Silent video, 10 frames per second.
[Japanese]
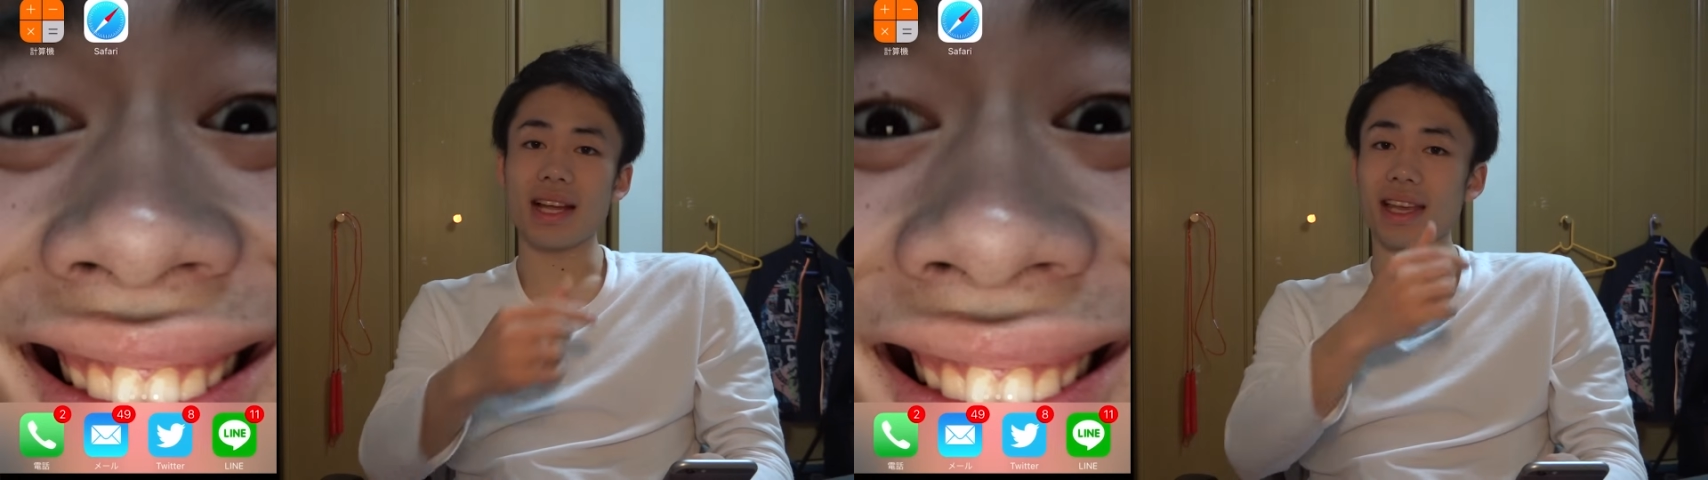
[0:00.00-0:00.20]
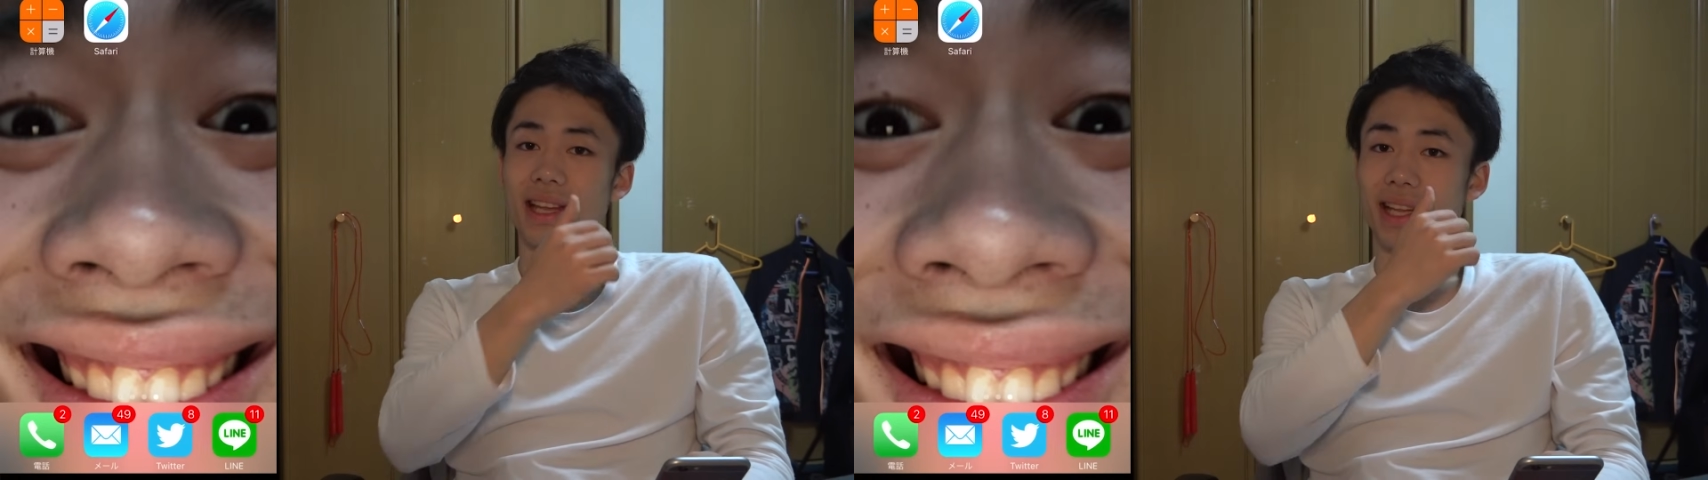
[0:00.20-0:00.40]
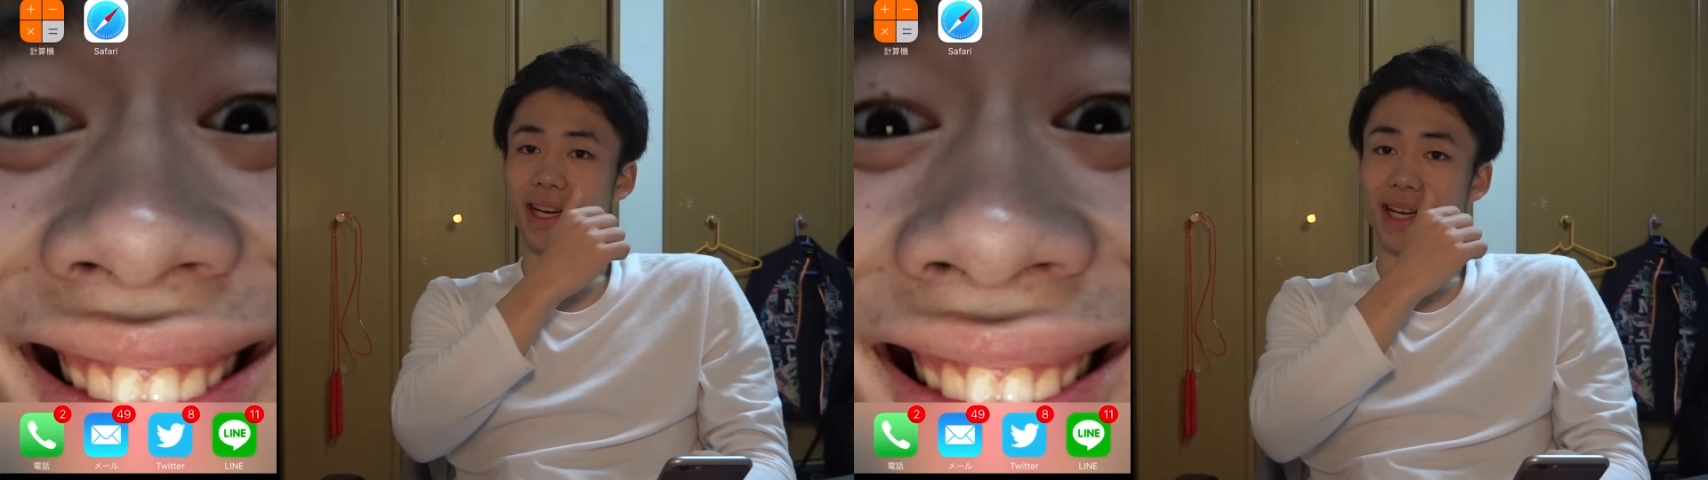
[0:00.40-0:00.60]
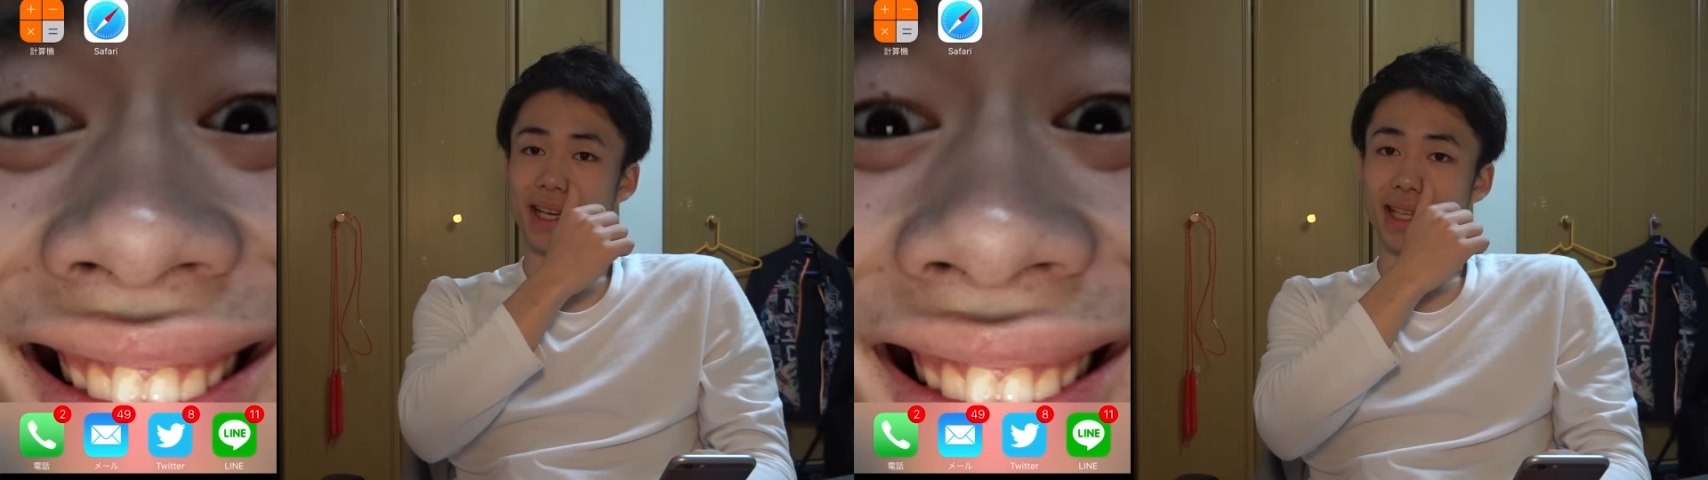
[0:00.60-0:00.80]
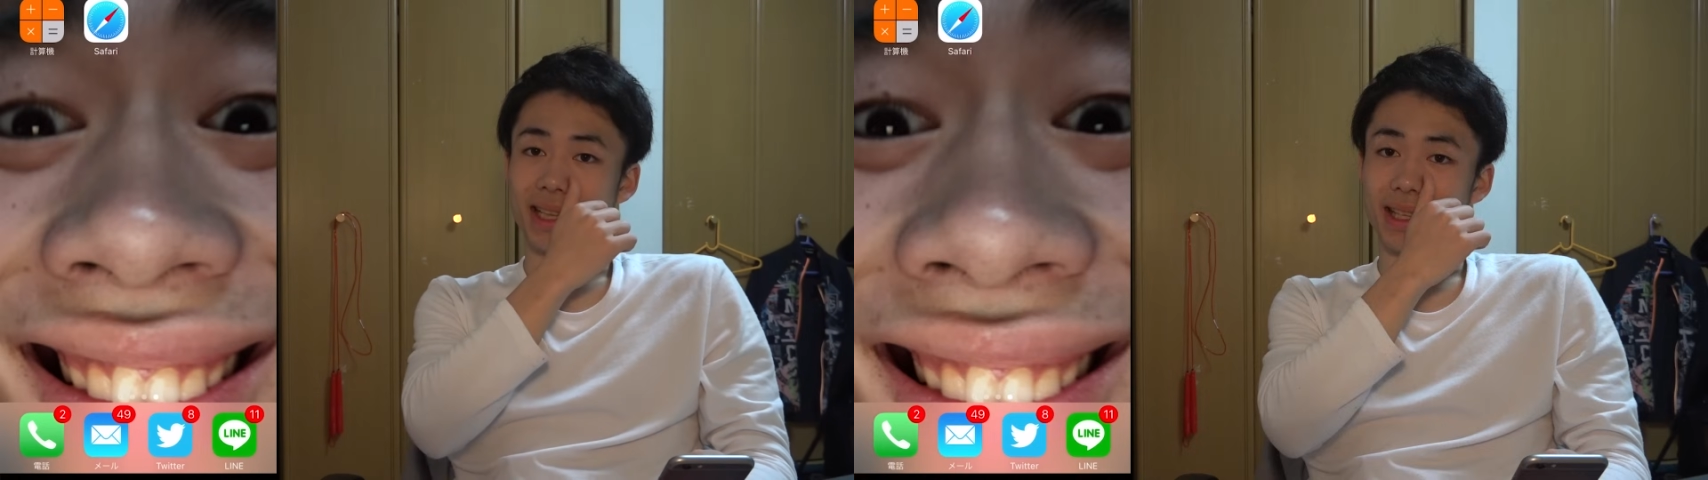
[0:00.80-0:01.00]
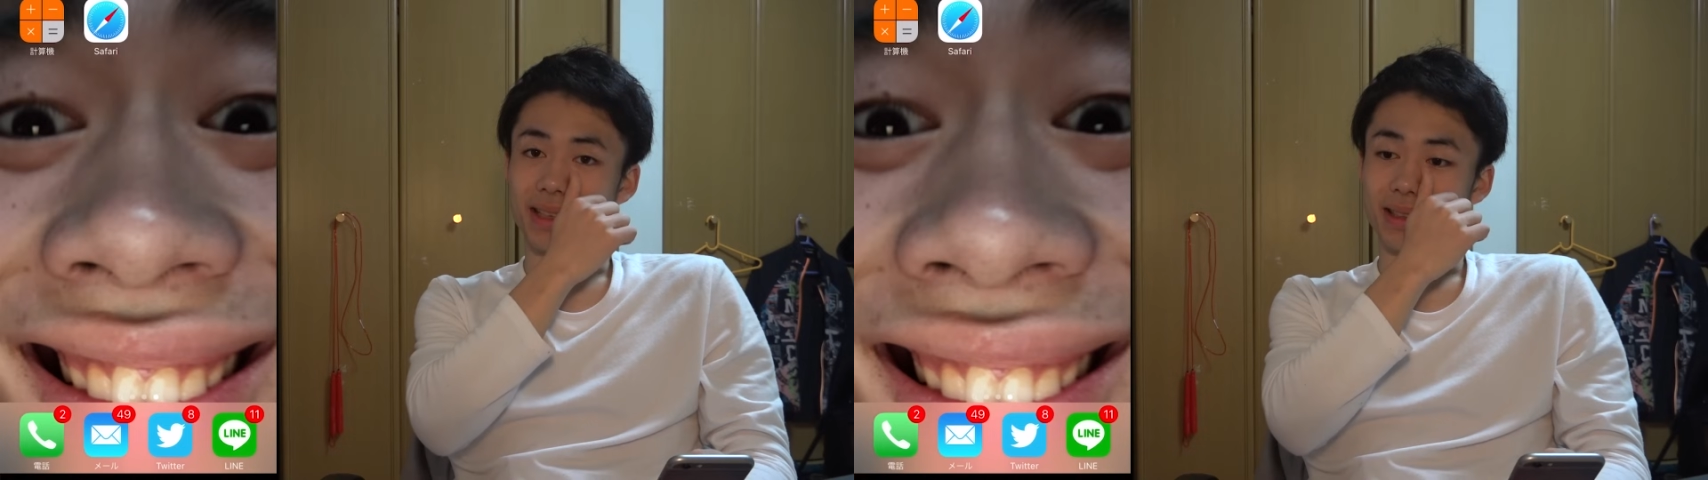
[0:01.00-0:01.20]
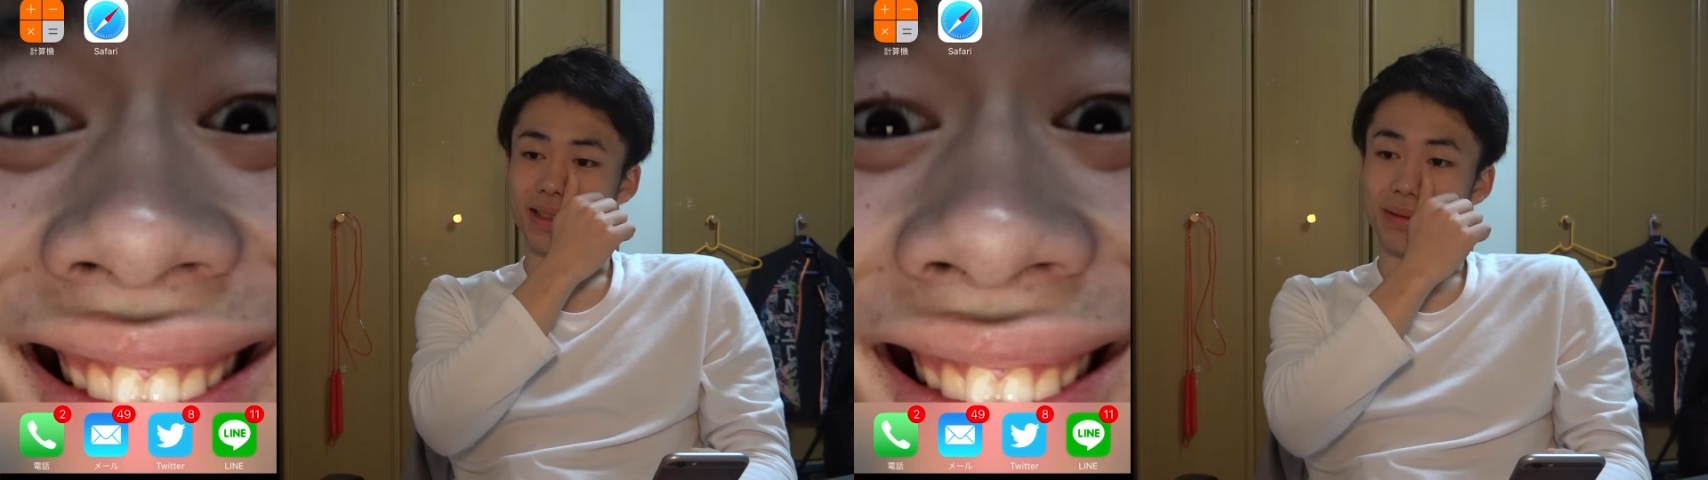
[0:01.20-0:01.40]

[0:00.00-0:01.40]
なきゃならないっていう、